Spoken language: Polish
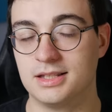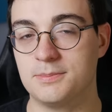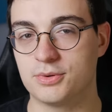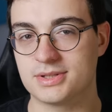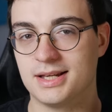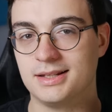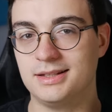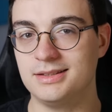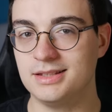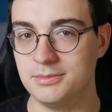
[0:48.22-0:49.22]
I poza
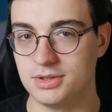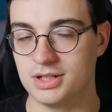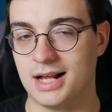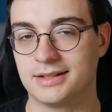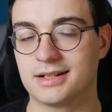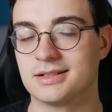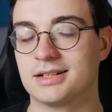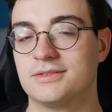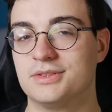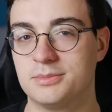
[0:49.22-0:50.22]
innymi
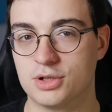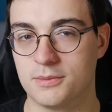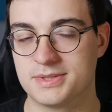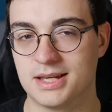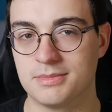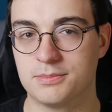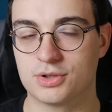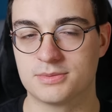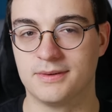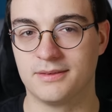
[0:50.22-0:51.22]
alternatywnymi opcjami
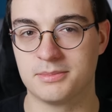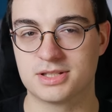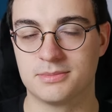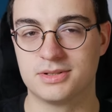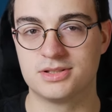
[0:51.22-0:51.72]
porozmawiamy sobie